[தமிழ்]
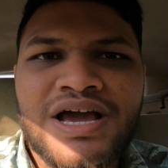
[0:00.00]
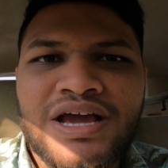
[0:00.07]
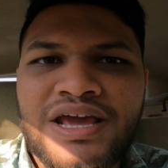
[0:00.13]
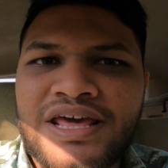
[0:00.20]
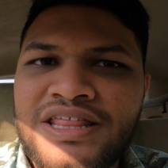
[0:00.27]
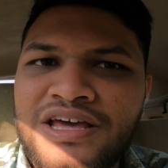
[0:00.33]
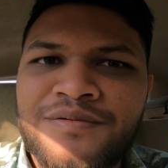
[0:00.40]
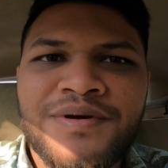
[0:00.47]

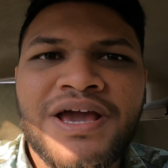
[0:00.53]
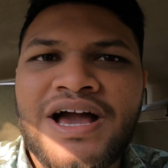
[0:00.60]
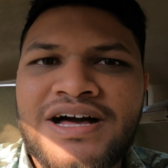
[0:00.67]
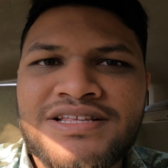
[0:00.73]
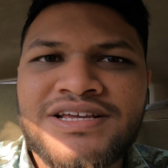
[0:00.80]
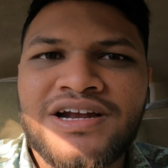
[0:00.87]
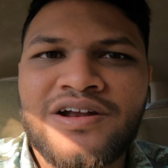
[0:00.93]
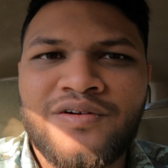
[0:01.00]
விசாக்கு எதுக்குமே
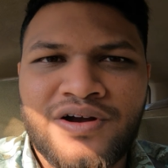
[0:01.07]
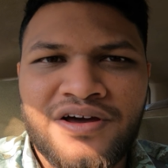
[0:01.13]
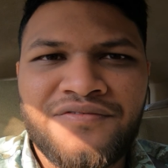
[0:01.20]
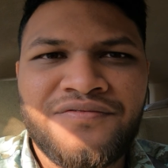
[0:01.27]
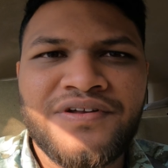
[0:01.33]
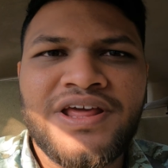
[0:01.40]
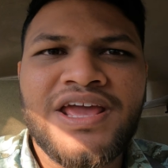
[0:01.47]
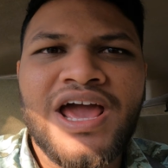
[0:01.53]
காசு கட்டணும்னா
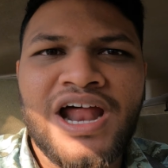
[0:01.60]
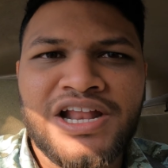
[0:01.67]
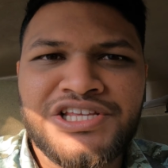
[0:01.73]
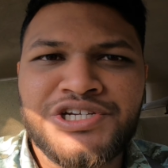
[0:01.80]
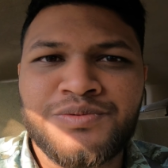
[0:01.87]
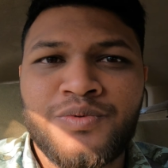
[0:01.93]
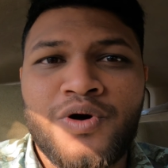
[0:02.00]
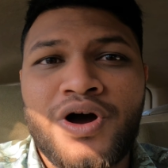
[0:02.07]
ஃப்ரீயாக
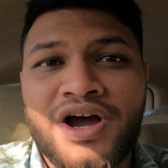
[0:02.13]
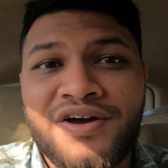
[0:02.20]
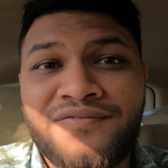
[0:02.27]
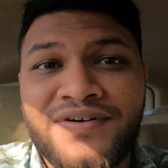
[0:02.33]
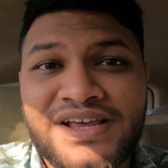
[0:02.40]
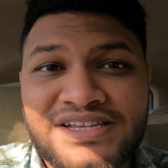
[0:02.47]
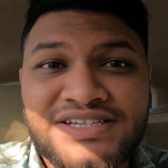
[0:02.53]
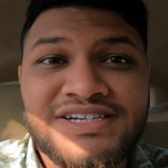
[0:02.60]
அழைச்சிட்டு
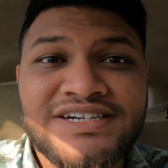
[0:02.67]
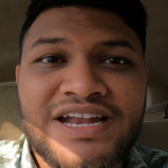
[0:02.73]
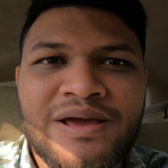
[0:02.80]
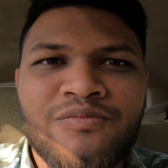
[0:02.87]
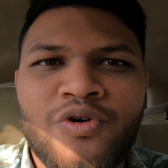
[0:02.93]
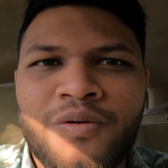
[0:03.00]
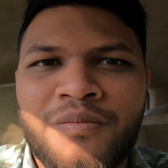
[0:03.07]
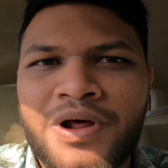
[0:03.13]
போவாங்கன்னா ஃபர்ஸ்ட்
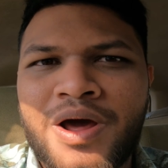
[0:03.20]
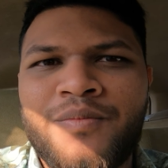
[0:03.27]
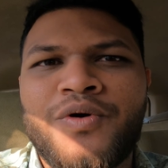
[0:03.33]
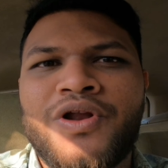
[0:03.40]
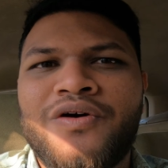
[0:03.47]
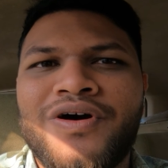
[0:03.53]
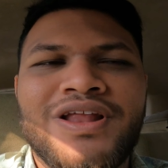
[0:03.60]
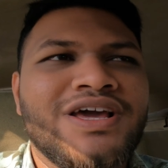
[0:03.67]
டைம் உமரா
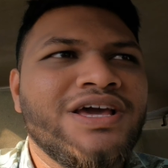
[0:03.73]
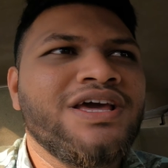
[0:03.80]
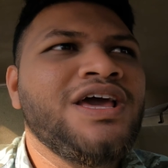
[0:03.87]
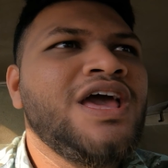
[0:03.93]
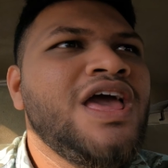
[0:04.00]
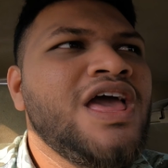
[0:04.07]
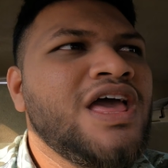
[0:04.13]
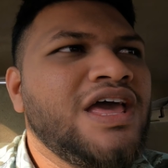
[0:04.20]
போகிறவங்களுக்கு
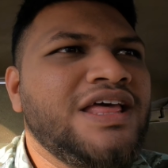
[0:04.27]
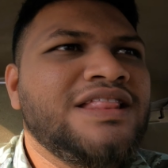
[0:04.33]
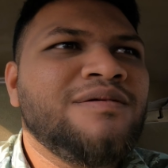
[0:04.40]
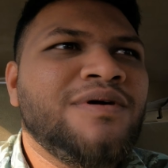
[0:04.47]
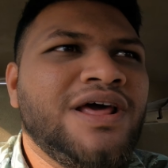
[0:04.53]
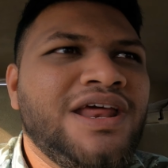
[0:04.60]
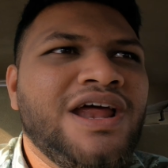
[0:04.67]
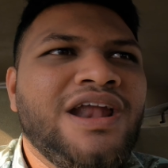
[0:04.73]

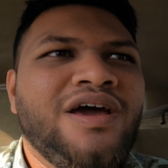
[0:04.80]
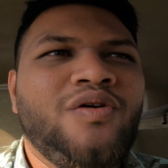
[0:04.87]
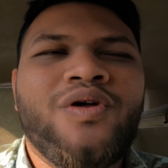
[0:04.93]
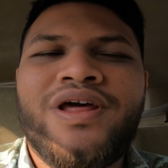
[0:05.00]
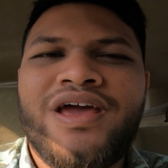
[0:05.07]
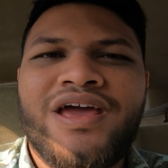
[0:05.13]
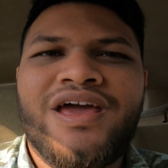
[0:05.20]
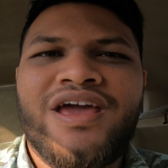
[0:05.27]
இந்த மாதிரியான
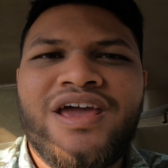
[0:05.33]
ஒரு